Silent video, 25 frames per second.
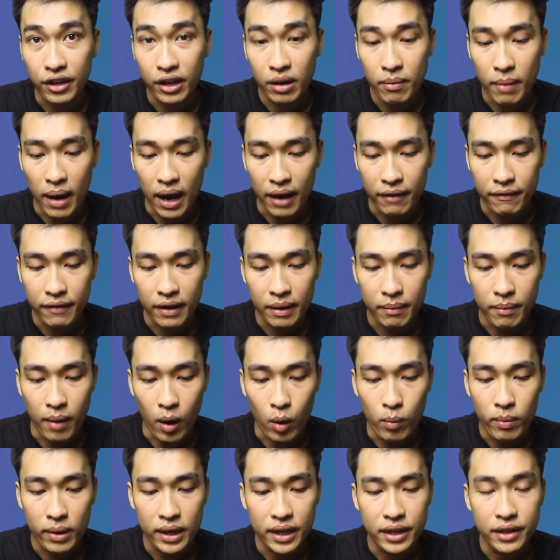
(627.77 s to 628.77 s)
cho các bạn về
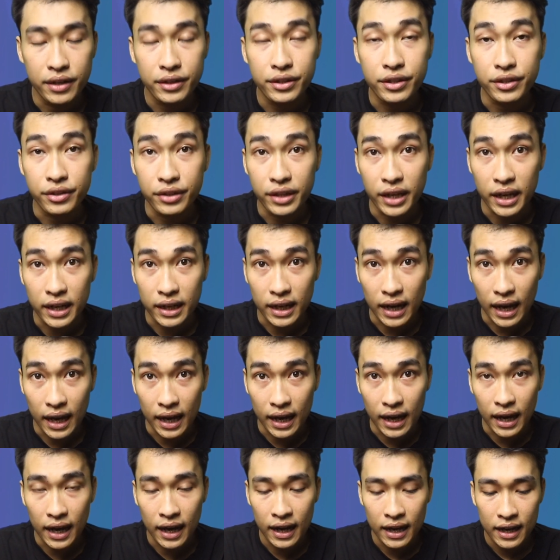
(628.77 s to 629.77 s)
mẫu bình nước giữ nhiệt này
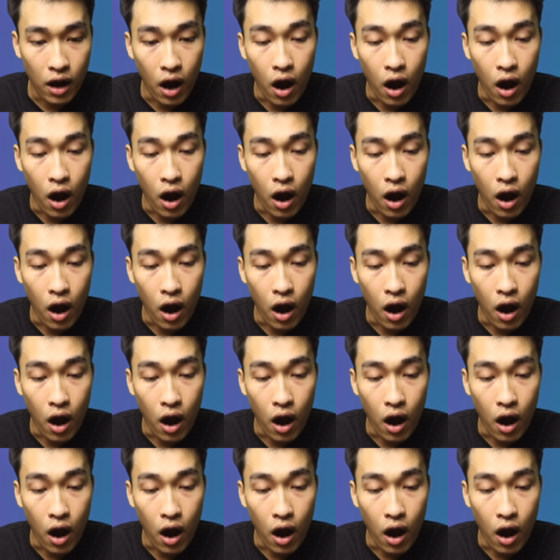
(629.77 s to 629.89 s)
ha.